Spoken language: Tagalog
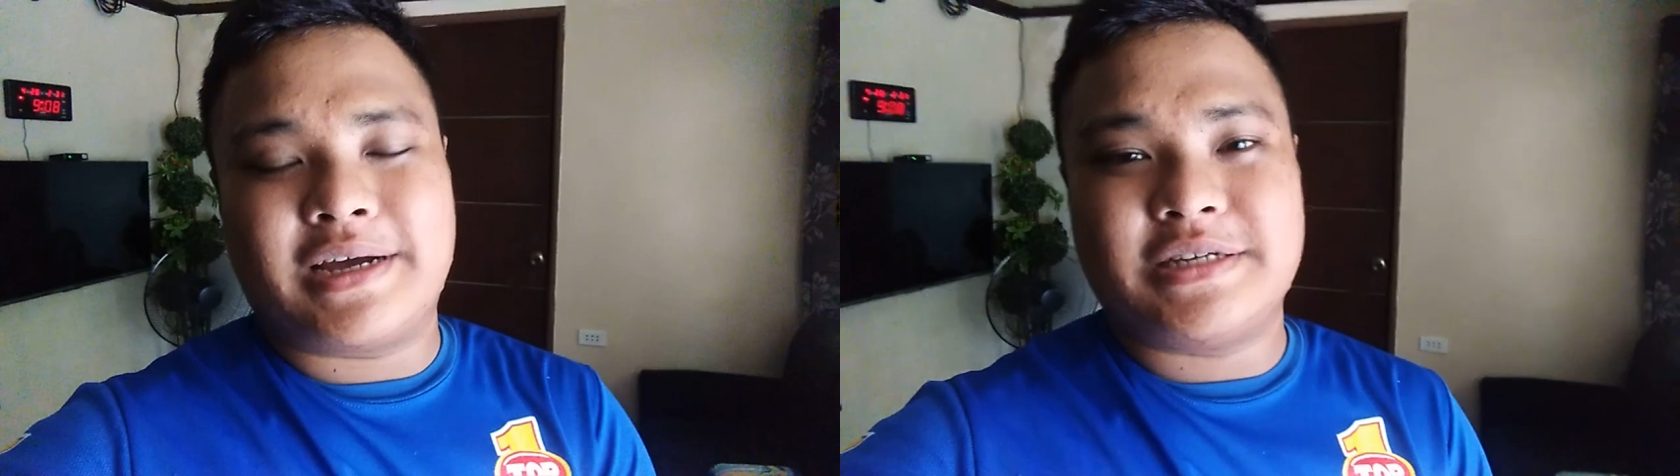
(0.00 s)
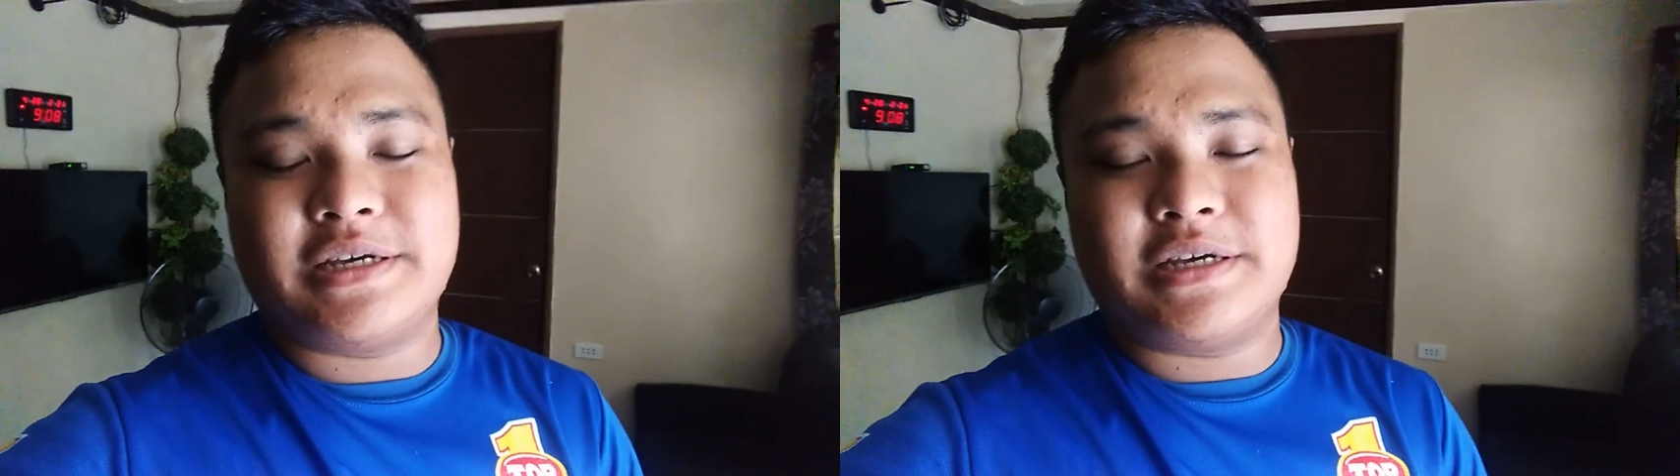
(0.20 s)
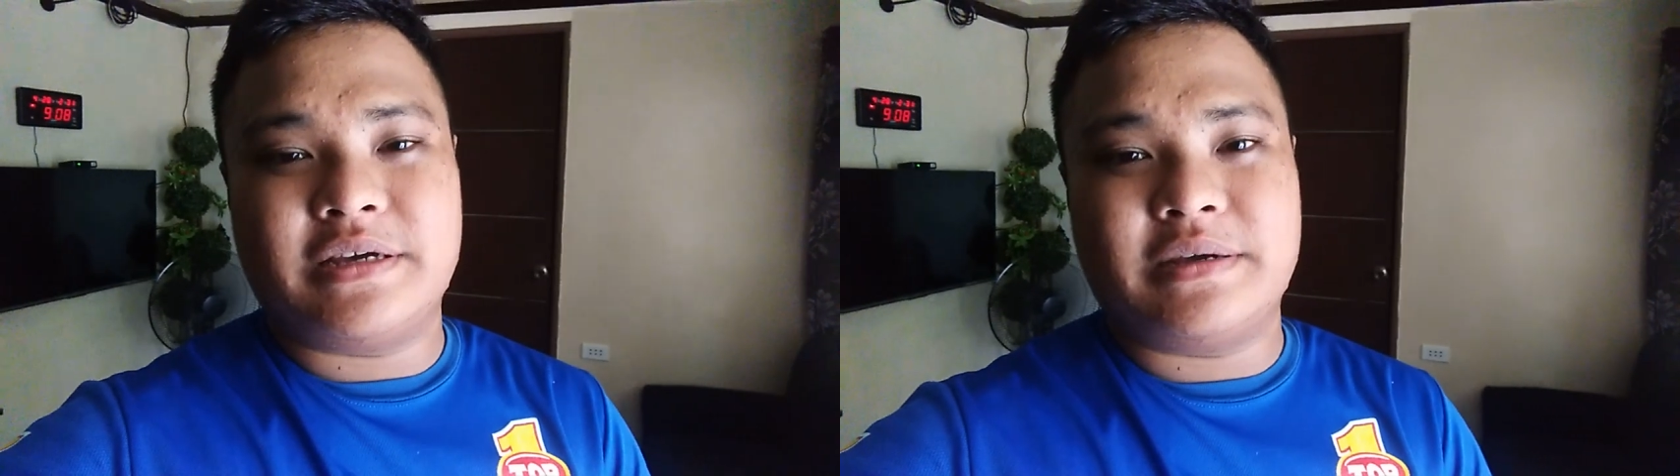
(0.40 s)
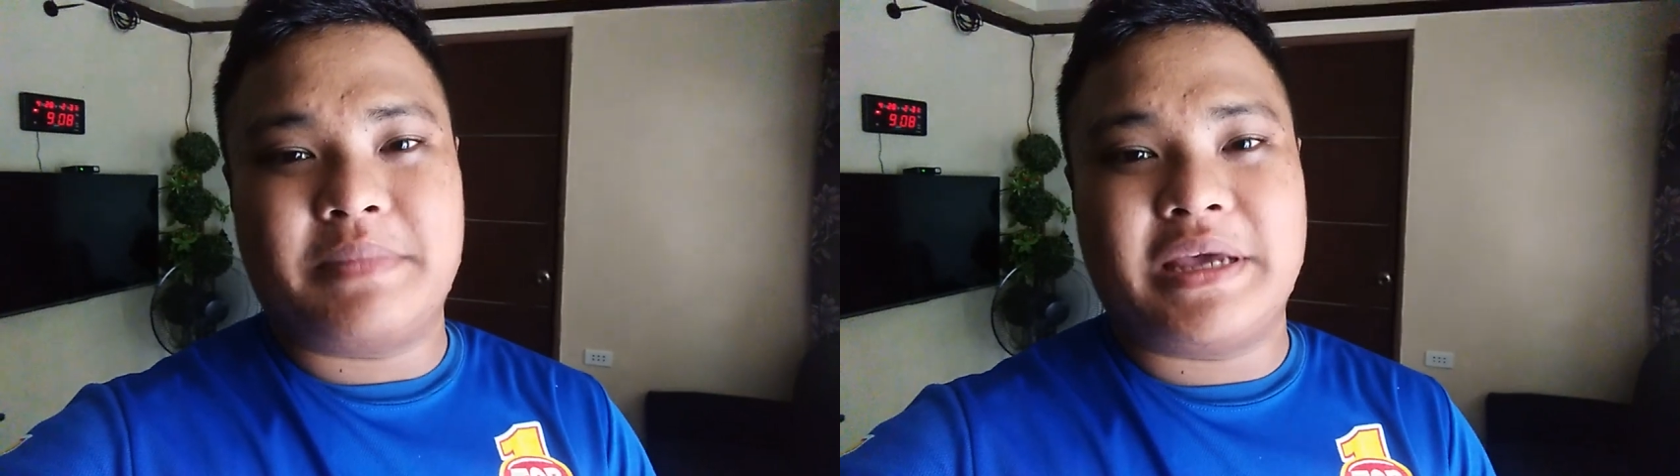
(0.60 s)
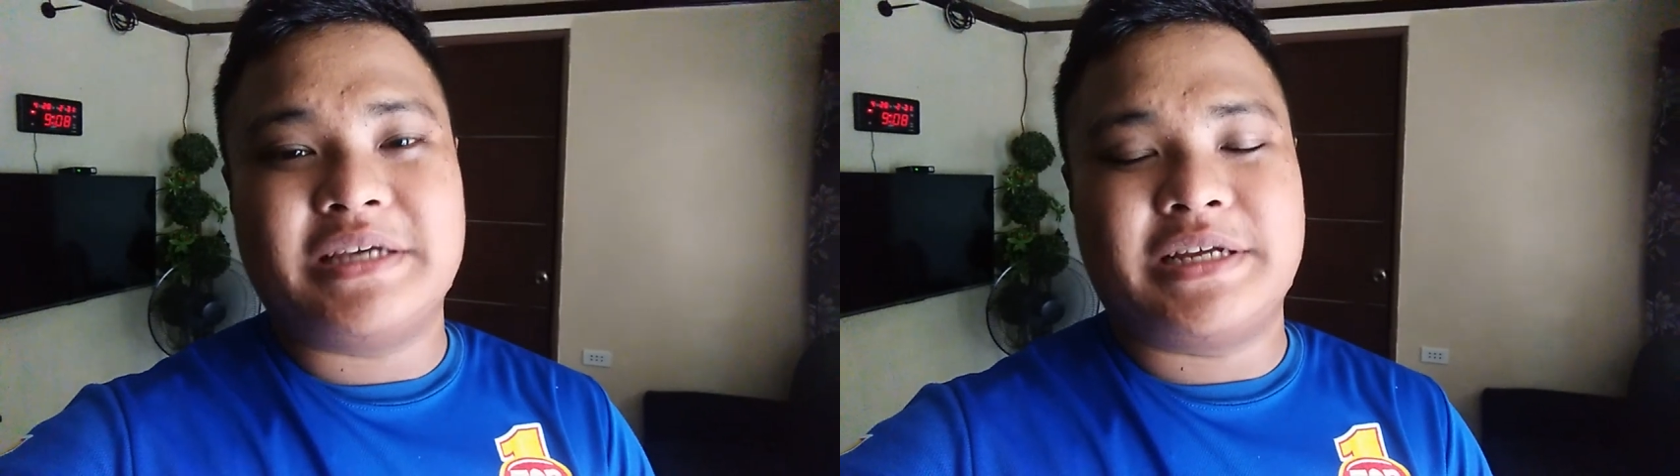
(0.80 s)
kasi
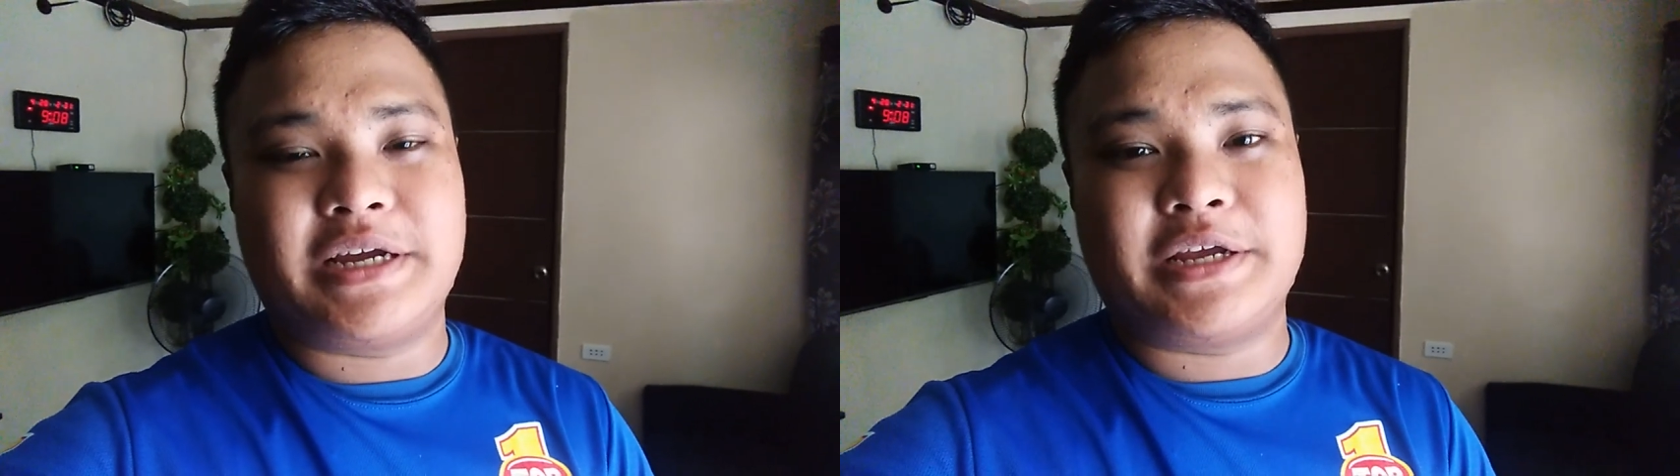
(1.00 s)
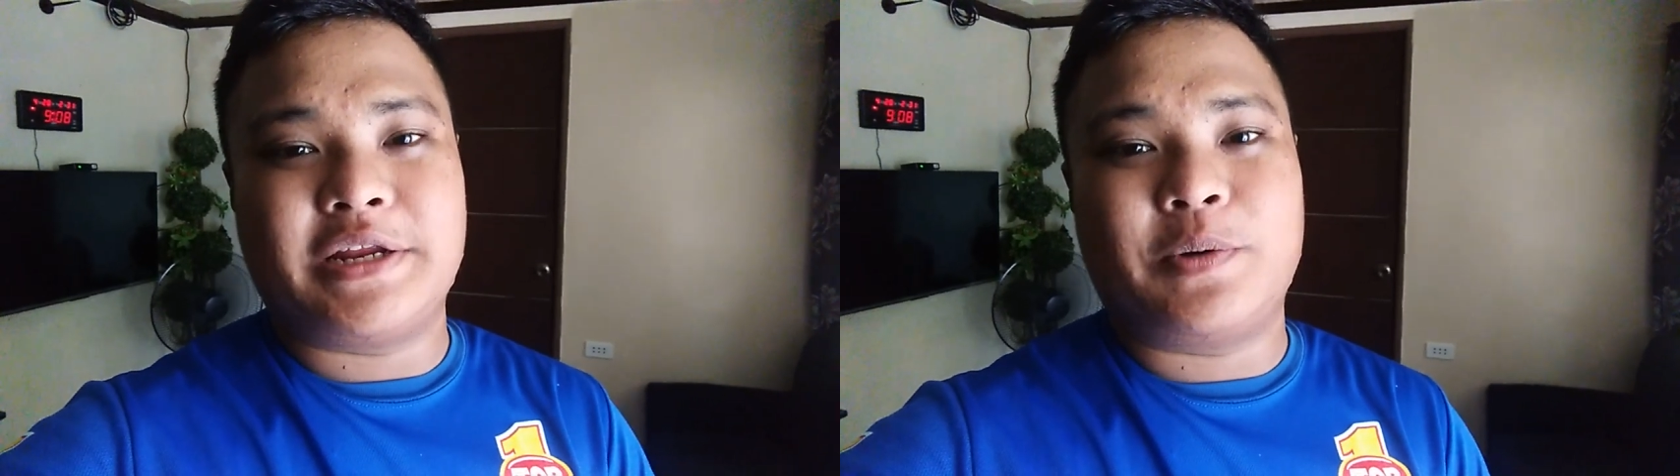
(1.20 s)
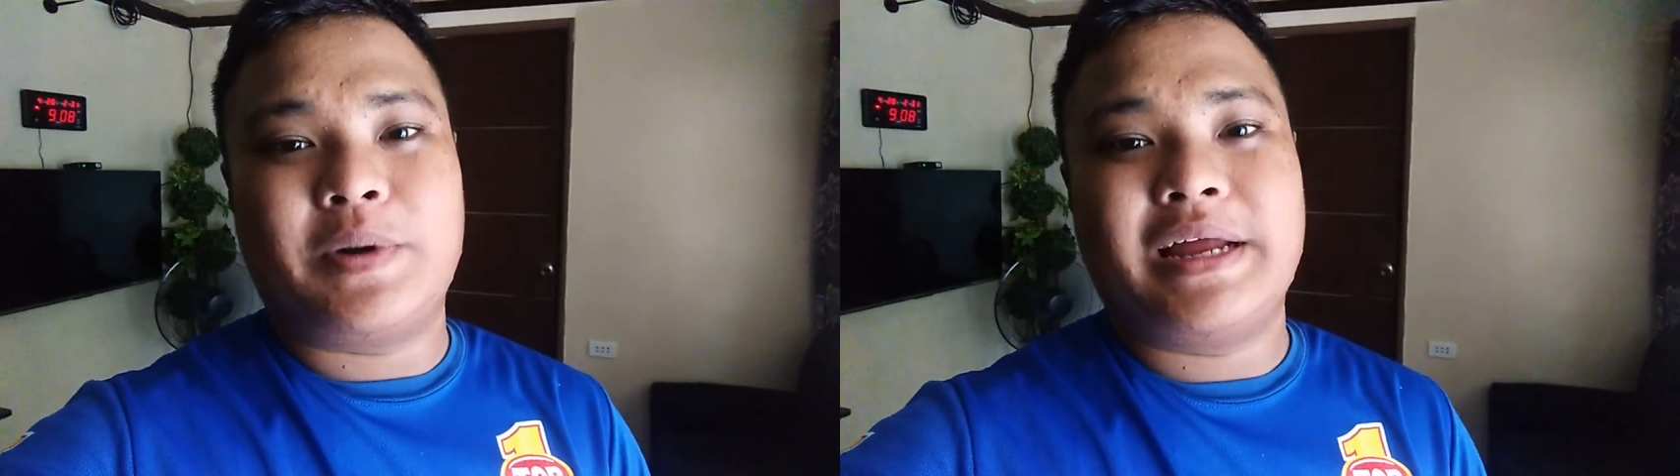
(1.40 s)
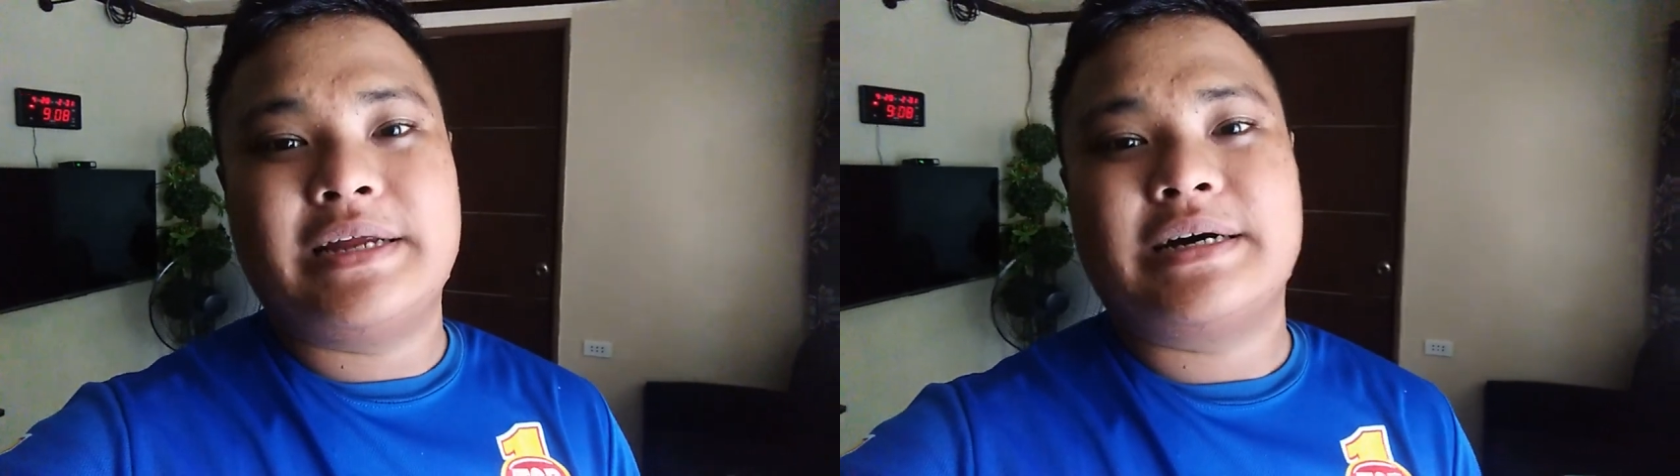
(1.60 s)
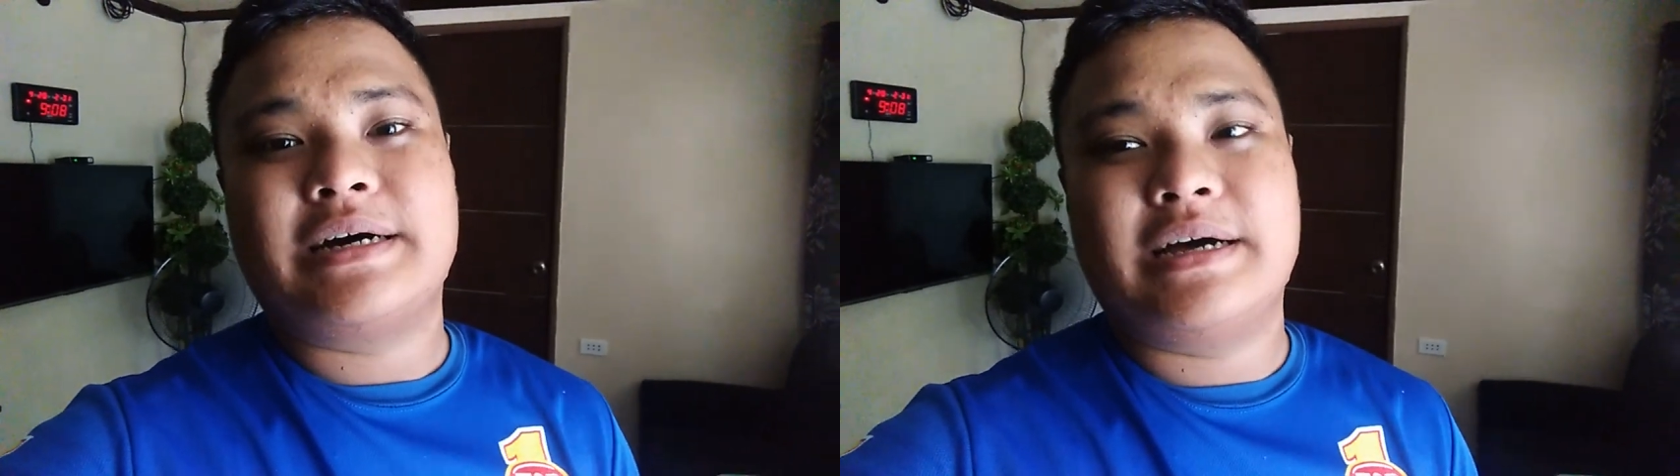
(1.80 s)
may isa na rin akong
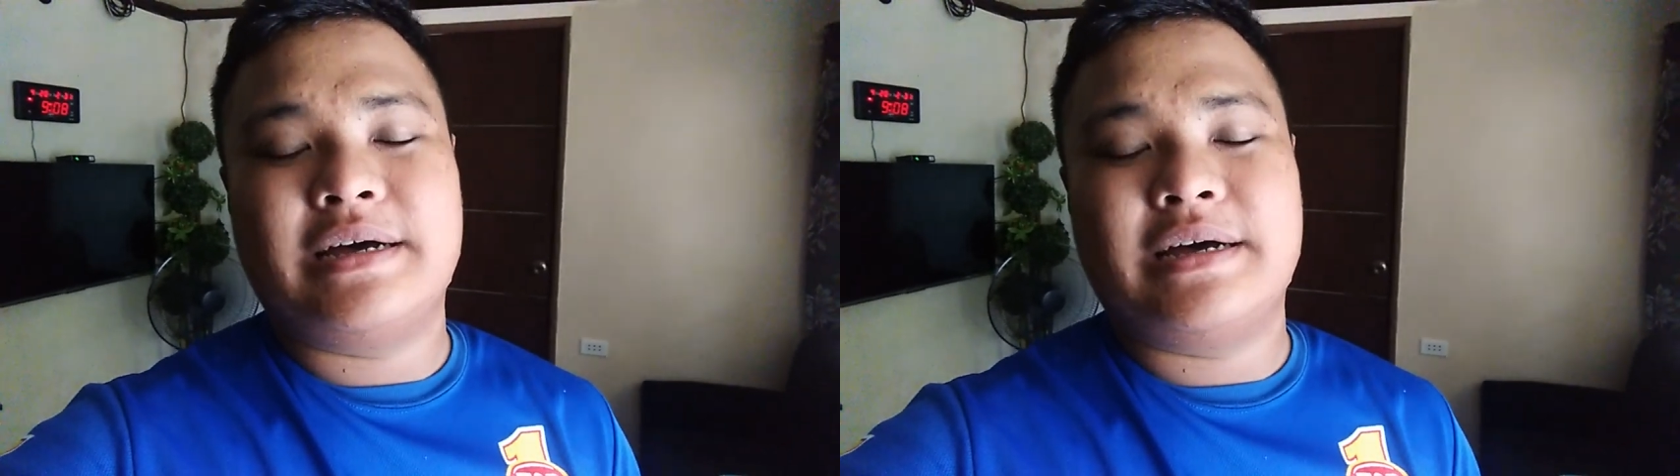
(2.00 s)
anak